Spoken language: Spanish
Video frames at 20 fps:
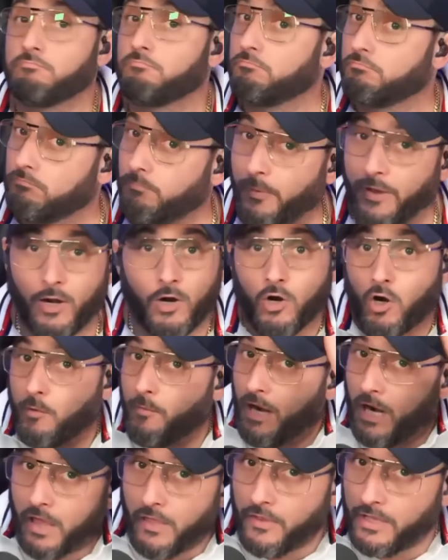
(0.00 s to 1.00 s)
Pero no
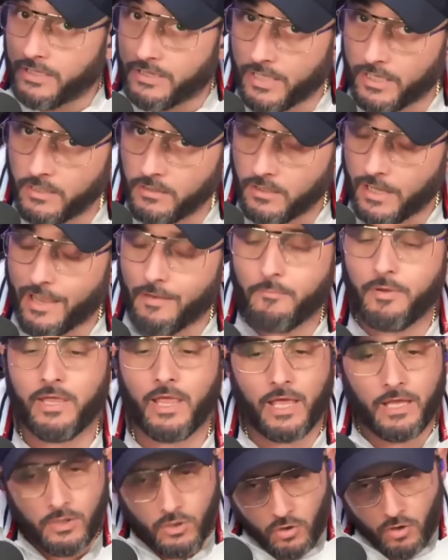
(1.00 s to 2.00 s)
me lo editen el
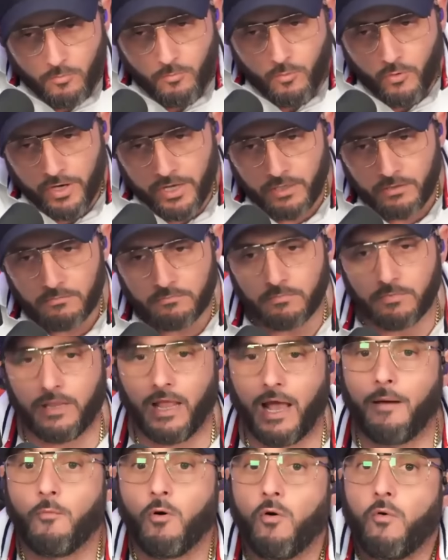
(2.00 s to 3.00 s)
videito como es a
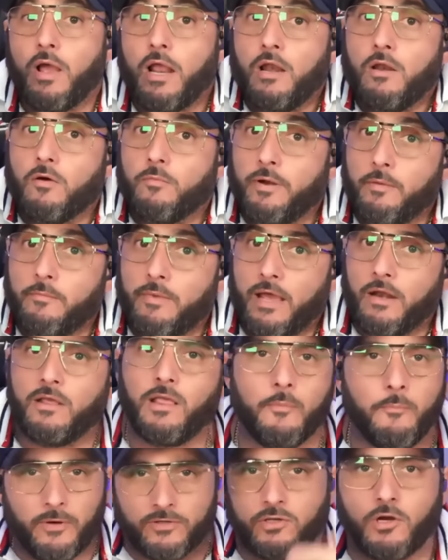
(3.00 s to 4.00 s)
dejamos verlo primero y
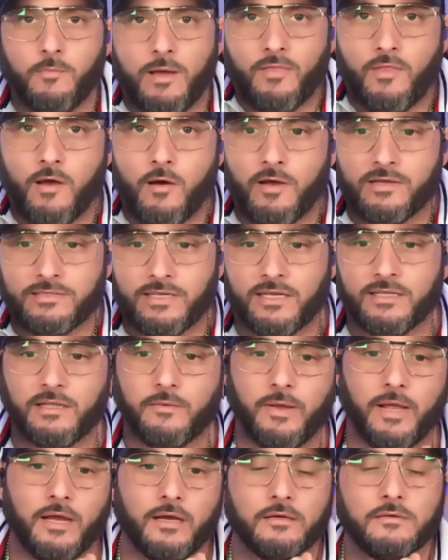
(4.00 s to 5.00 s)
después se lo mandamos a esa gente.
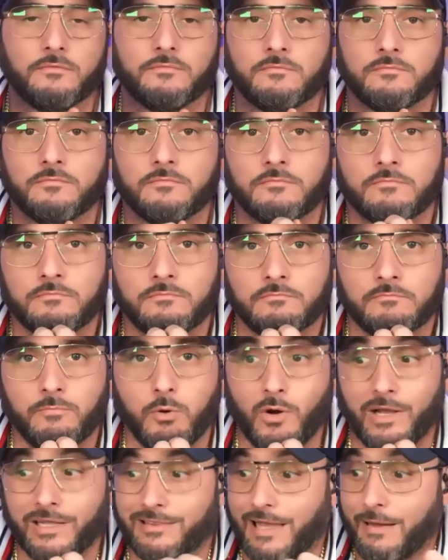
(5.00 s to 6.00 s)

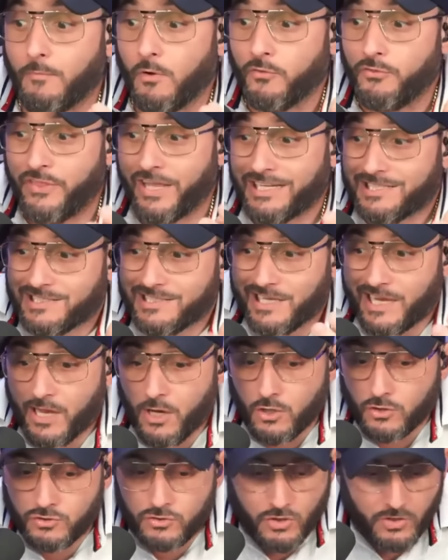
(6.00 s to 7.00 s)
Porque estamos
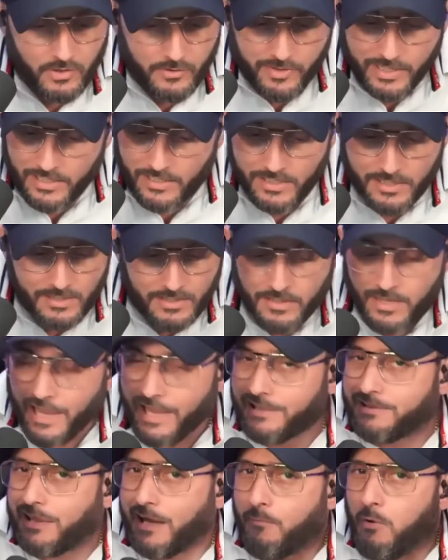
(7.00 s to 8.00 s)
deseosos de ver,
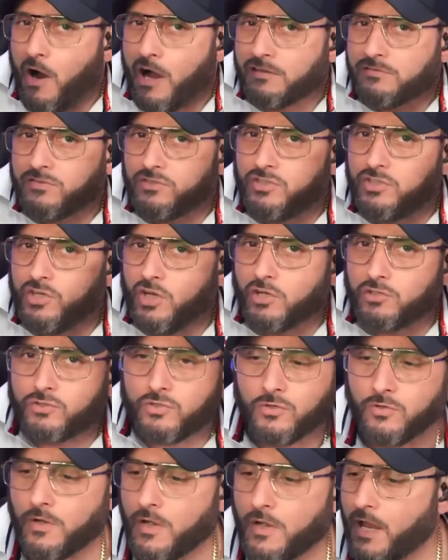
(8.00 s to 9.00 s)
estamos
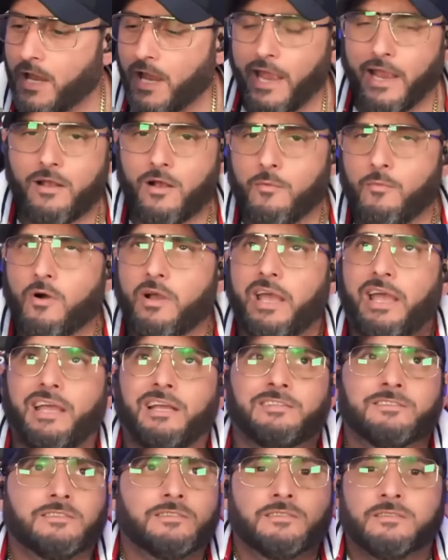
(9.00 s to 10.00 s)
ansiosos. Es como
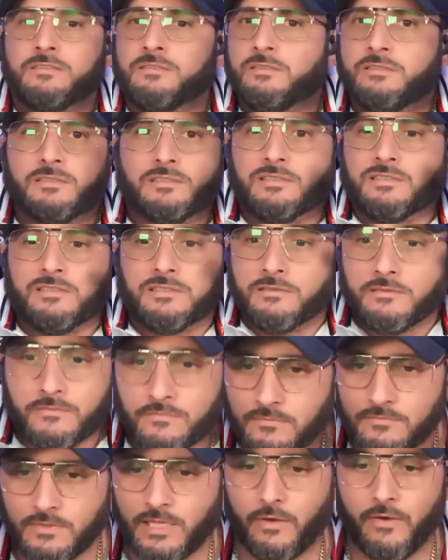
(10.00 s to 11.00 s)
que
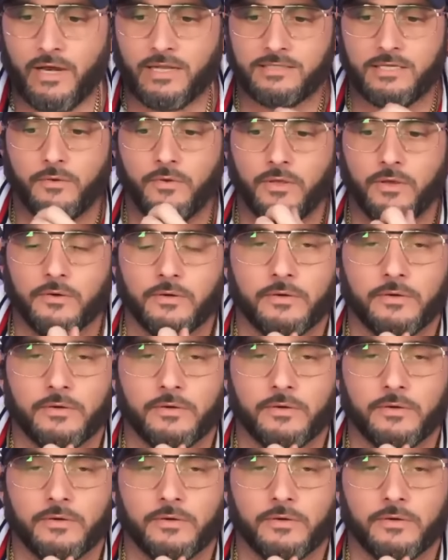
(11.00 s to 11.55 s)
de ver ese video.